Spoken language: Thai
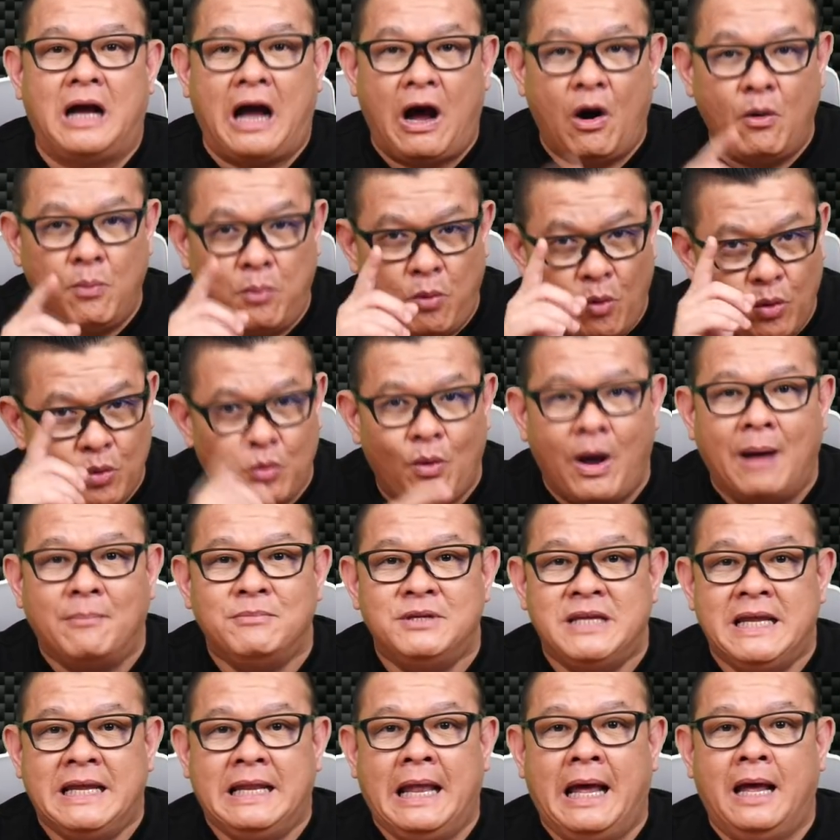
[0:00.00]
เขาพูดความ
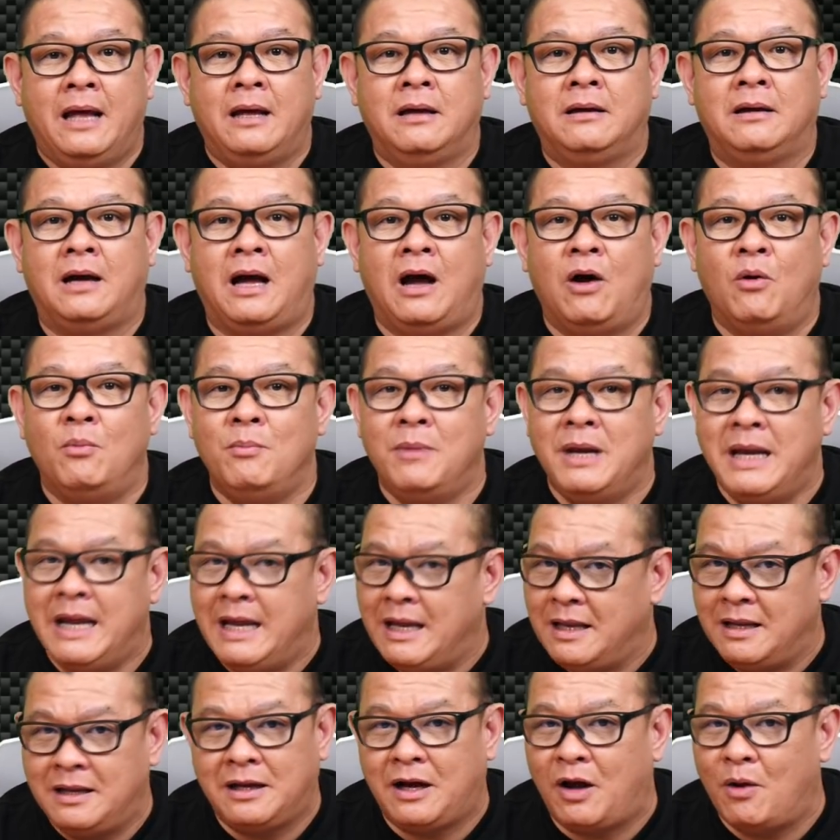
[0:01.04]
จริงนะเขาไม่ได้
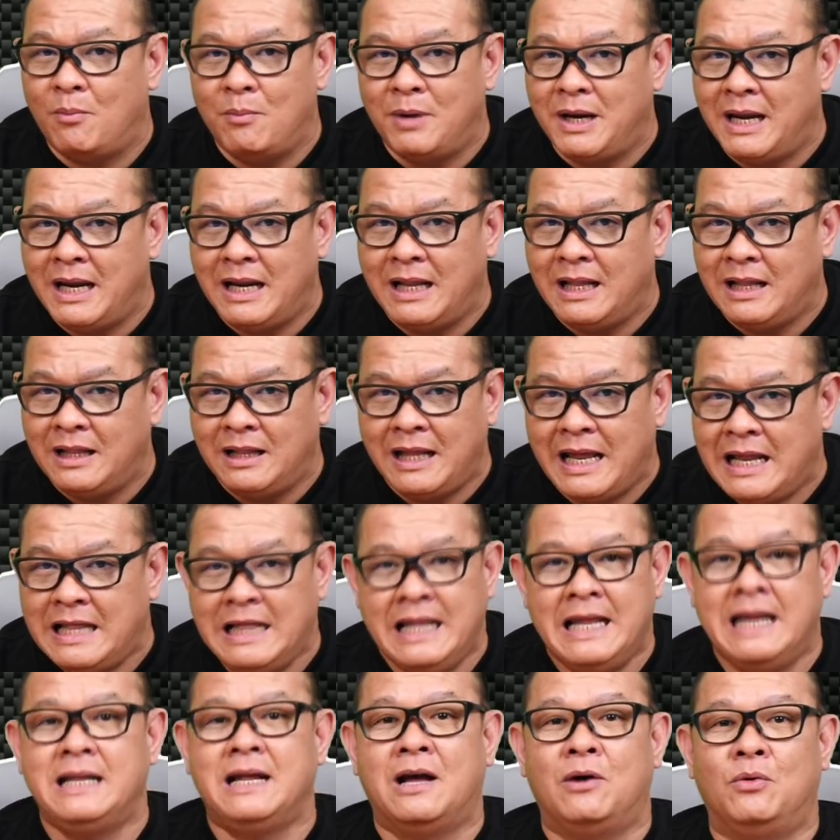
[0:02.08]
เขาไม่ได้เล่น
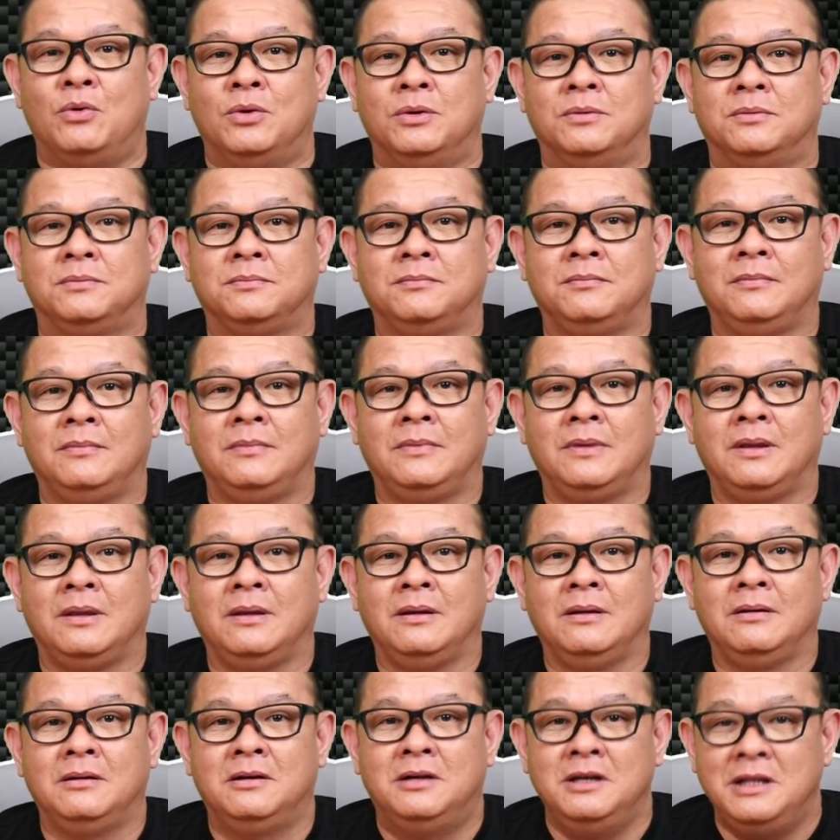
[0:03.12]
ลิ้นกับคุณ
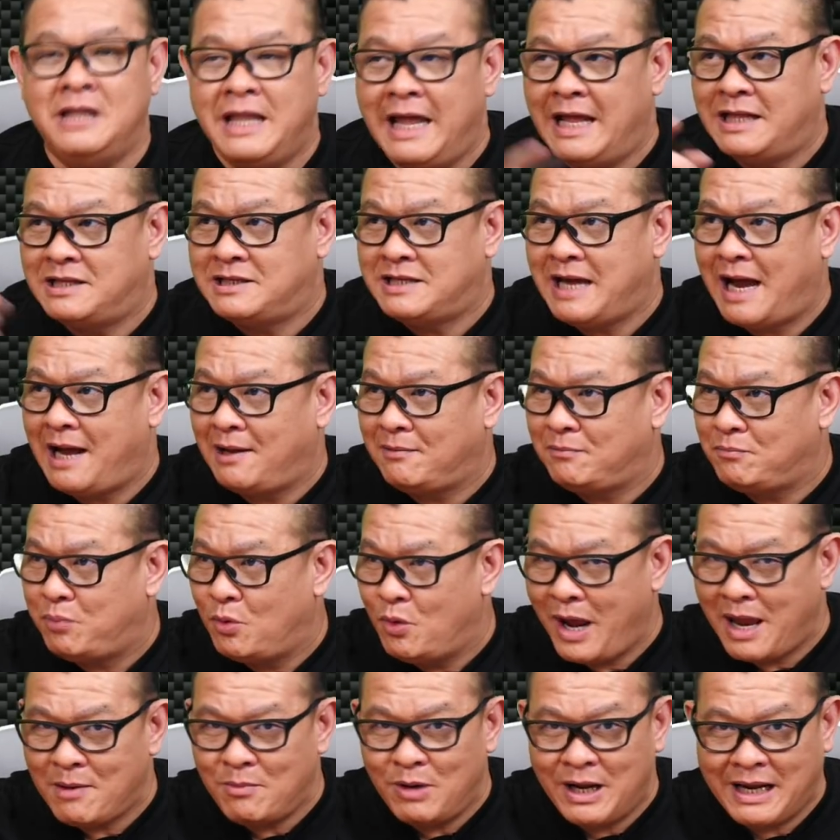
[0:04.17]
คือเน็ตจากผู้
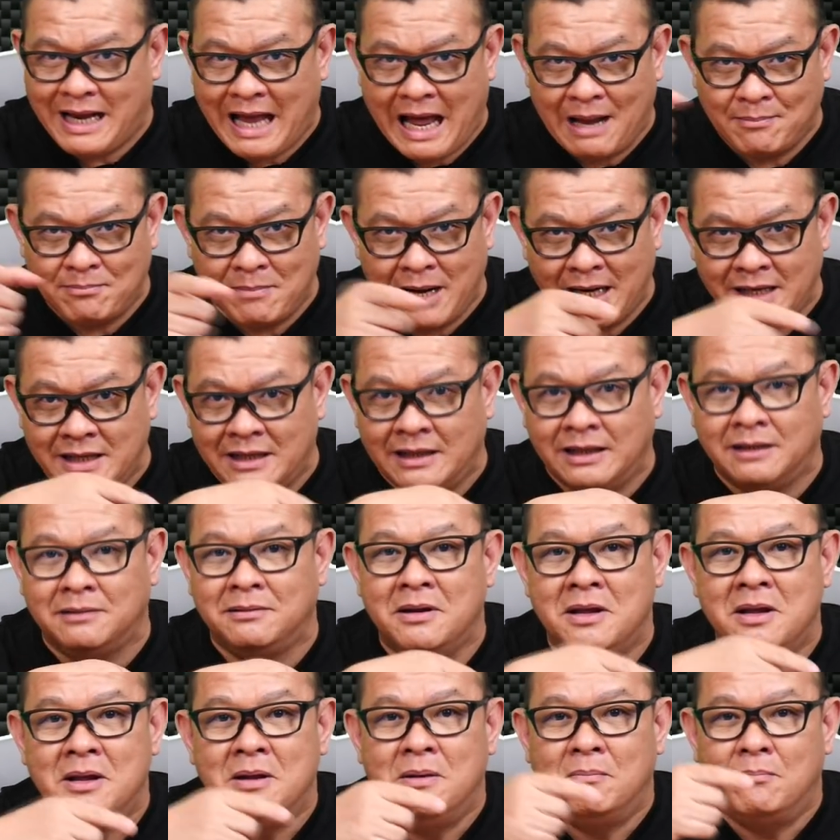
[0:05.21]
ให้บริการมาถึง
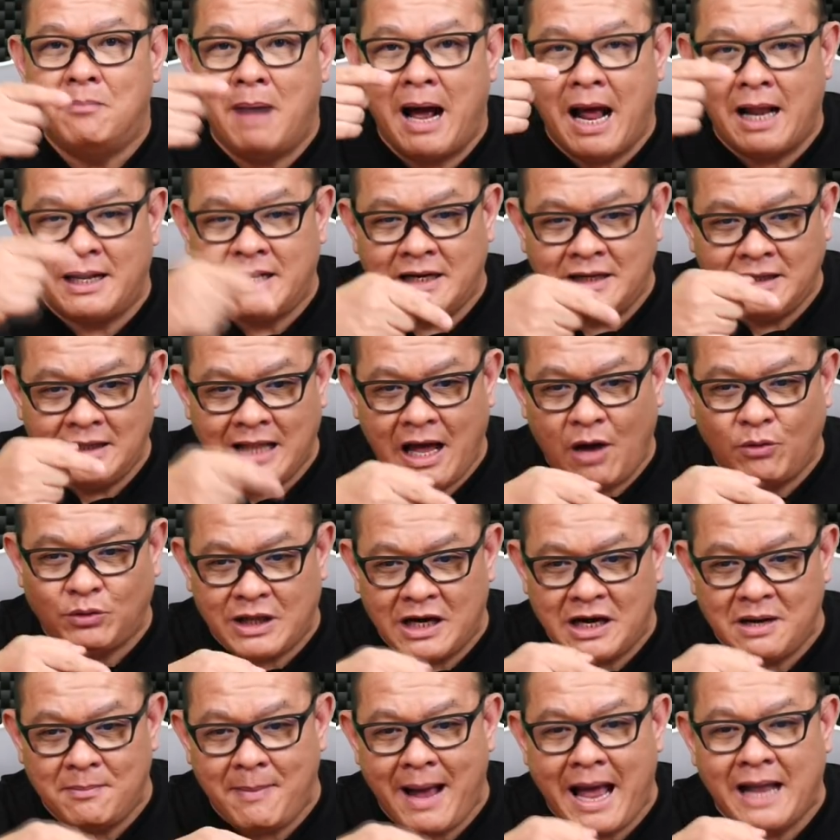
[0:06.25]
มาถึงเราเต
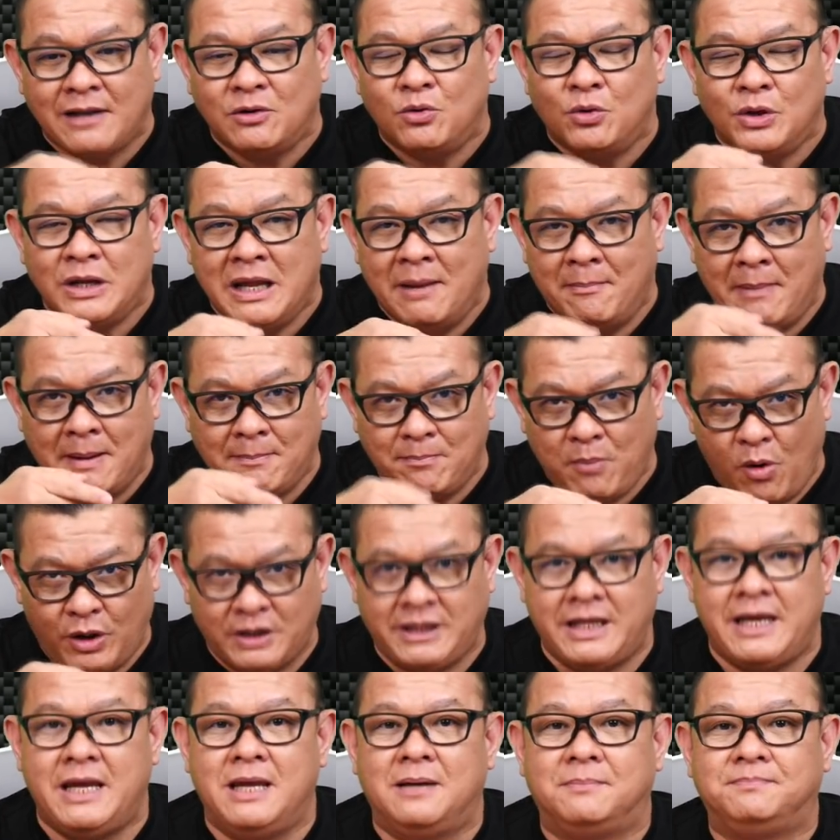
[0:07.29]
อร์บ้านคุณเนี่ยมันปก
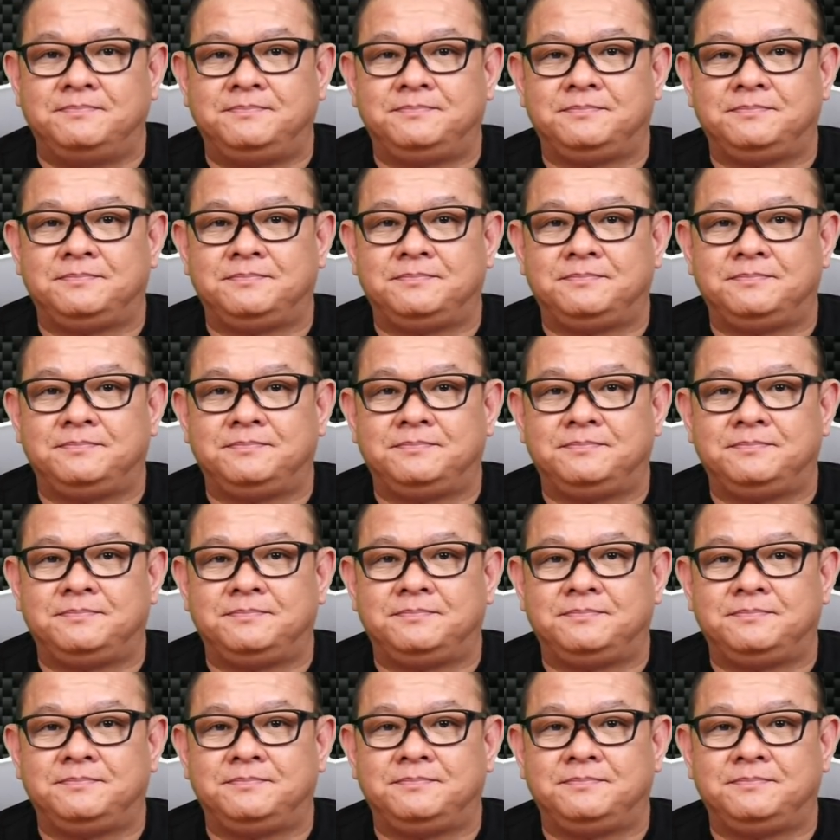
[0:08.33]
ติ